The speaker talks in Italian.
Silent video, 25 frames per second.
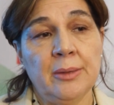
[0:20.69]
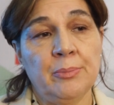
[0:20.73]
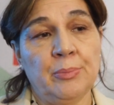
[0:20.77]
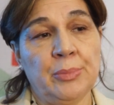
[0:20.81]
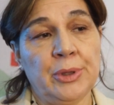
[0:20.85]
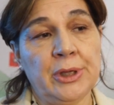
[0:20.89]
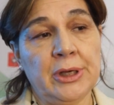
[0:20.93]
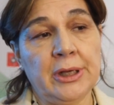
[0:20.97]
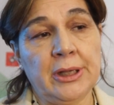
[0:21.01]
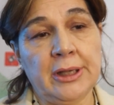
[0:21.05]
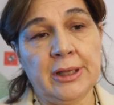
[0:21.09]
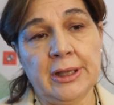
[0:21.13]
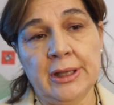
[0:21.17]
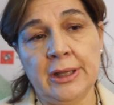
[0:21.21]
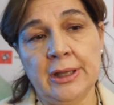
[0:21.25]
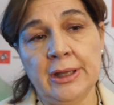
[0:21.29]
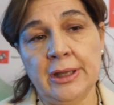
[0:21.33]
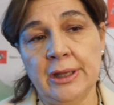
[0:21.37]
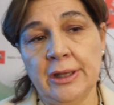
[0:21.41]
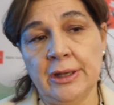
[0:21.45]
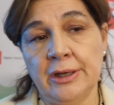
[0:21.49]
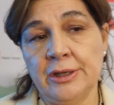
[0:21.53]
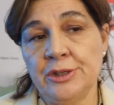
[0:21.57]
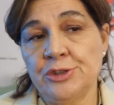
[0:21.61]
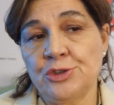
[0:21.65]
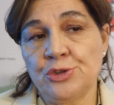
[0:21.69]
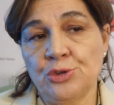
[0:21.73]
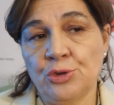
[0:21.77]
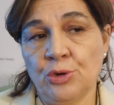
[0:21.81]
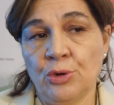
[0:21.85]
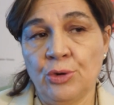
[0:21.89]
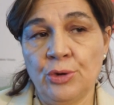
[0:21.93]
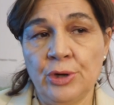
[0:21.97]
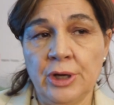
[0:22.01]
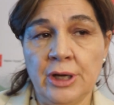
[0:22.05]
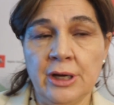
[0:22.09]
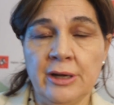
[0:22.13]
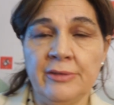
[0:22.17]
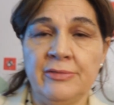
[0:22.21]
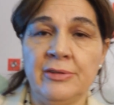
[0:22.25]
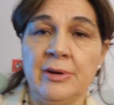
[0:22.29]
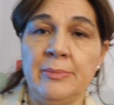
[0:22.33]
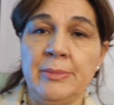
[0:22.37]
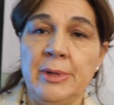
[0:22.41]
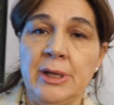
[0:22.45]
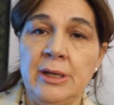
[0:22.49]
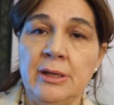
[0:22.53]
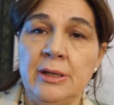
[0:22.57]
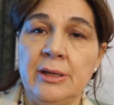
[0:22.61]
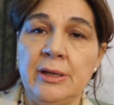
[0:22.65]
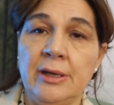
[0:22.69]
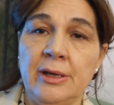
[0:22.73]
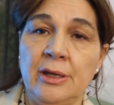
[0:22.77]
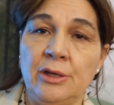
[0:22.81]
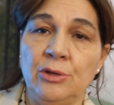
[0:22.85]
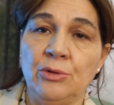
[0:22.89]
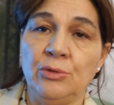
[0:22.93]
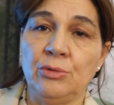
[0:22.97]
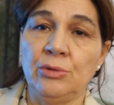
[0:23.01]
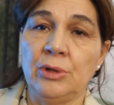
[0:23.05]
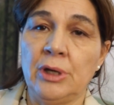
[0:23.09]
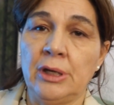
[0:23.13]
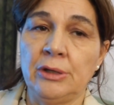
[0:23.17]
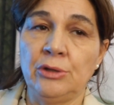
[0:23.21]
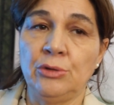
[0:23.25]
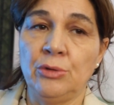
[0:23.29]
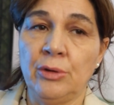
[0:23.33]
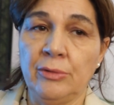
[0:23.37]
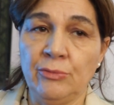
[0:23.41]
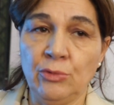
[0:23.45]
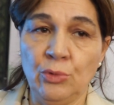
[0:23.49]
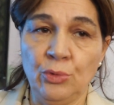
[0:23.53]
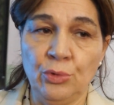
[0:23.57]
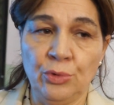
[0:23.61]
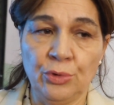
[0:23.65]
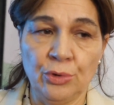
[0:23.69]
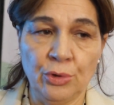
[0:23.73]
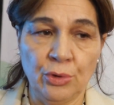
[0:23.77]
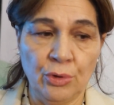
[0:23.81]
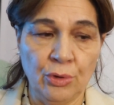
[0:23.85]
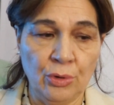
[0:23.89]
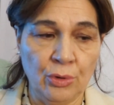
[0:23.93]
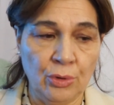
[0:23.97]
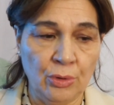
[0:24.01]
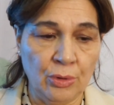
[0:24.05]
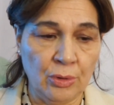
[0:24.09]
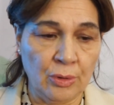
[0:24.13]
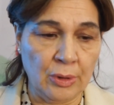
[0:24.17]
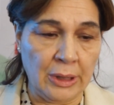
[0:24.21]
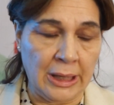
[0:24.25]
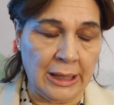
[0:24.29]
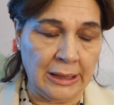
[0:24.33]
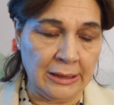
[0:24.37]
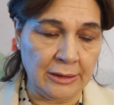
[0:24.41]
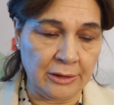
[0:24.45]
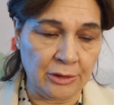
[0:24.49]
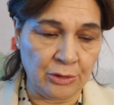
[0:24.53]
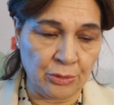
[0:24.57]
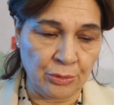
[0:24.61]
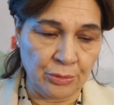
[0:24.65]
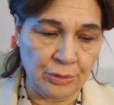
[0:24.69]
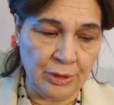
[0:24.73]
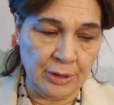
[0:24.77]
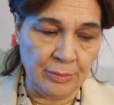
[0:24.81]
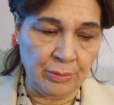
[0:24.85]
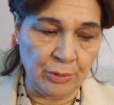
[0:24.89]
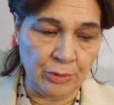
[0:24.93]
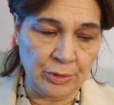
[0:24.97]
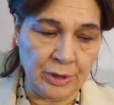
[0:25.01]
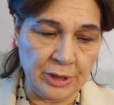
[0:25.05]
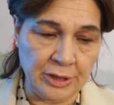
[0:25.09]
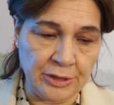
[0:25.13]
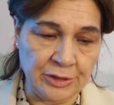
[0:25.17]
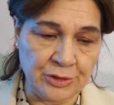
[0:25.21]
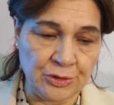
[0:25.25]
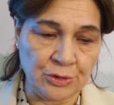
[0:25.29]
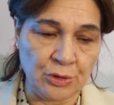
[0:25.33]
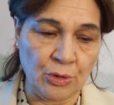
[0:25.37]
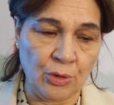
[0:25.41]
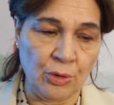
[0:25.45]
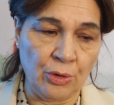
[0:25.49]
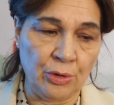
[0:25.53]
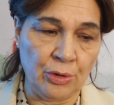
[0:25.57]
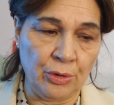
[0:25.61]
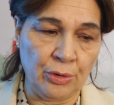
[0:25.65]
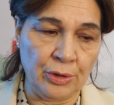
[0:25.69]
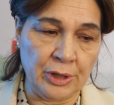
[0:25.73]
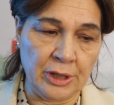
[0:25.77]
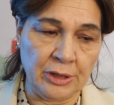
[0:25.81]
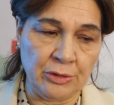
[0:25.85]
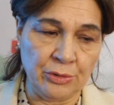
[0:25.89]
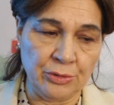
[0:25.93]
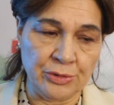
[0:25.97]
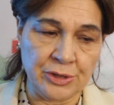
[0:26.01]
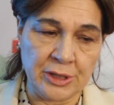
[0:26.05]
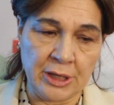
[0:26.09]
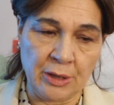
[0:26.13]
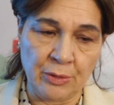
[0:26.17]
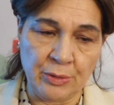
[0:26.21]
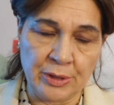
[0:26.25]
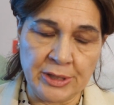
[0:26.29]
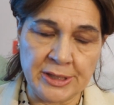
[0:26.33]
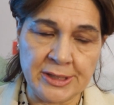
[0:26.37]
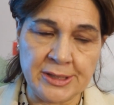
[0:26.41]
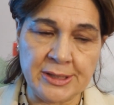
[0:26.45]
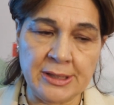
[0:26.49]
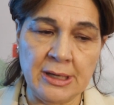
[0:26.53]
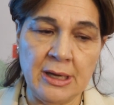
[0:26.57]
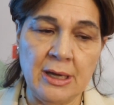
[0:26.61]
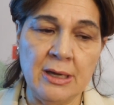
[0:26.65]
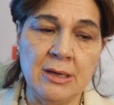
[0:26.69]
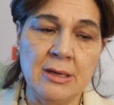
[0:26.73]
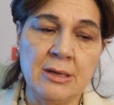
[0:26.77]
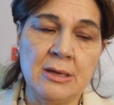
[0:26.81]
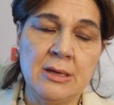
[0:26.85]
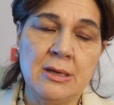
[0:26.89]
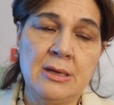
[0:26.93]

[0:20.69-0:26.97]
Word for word: perché ristori le famiglie che non hanno avuto altro tipo di ristoro, credo sia questa.